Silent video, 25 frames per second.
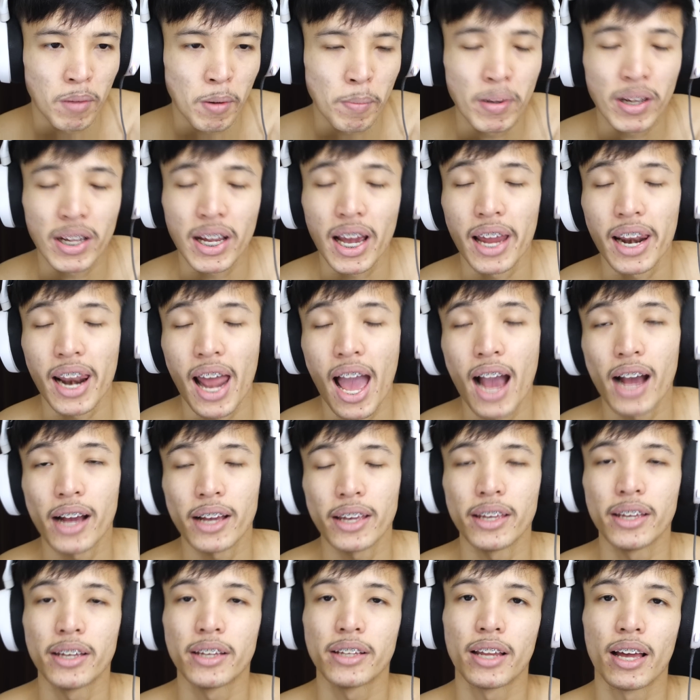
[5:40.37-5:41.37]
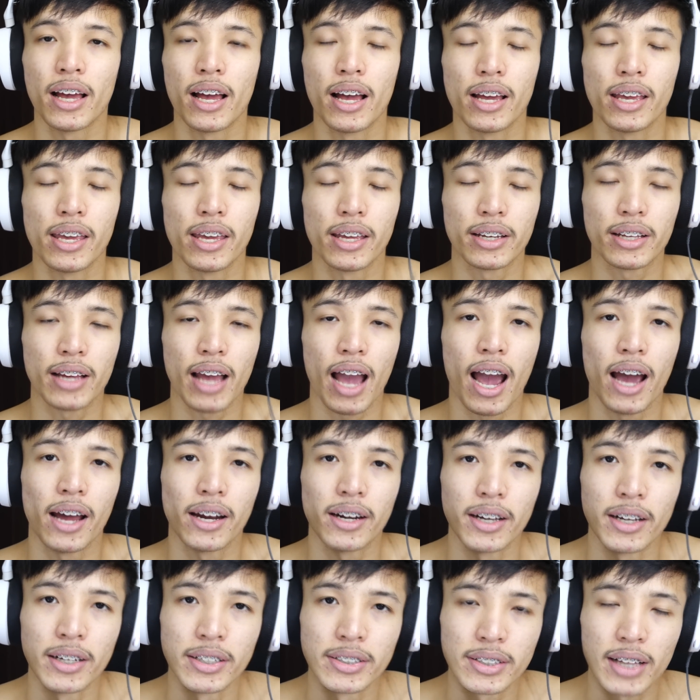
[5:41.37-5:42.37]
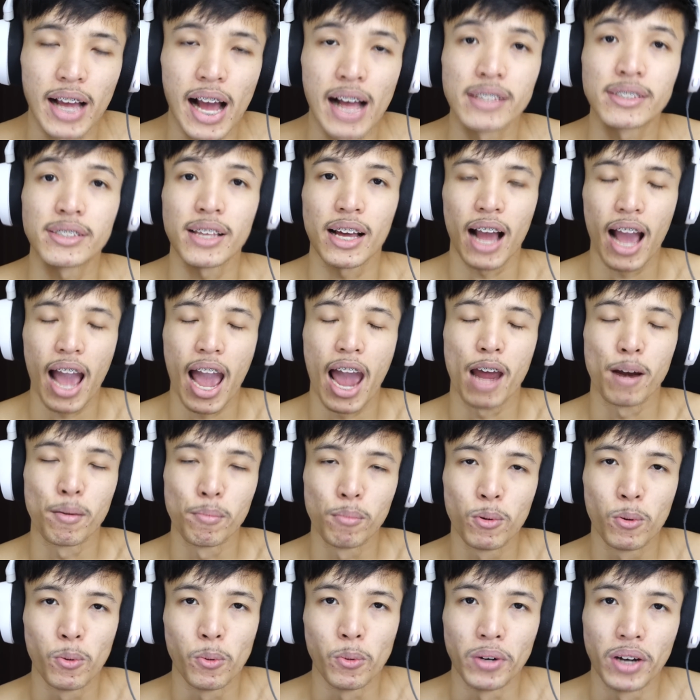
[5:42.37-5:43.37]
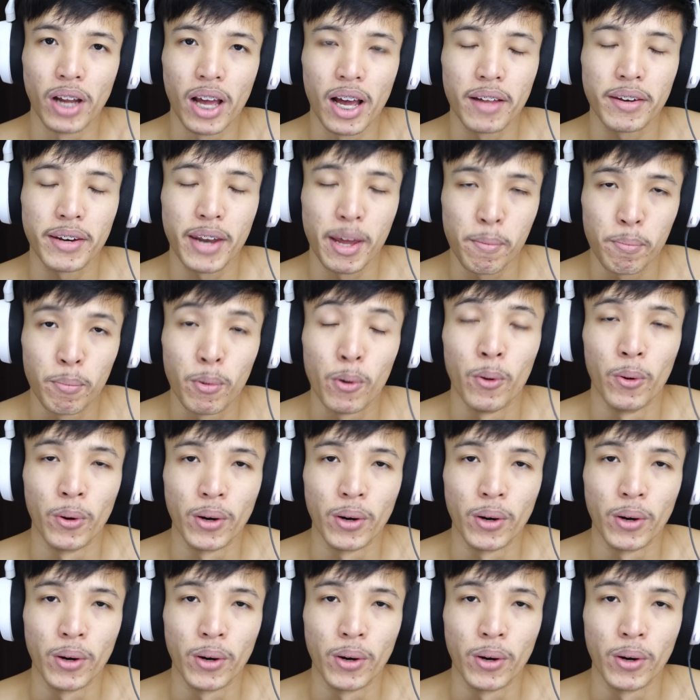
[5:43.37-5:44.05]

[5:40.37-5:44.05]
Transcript: มันเป็นการอ้างอิงนะฮะ เหตุการณ์การสังหารหมู่นะครับในโบ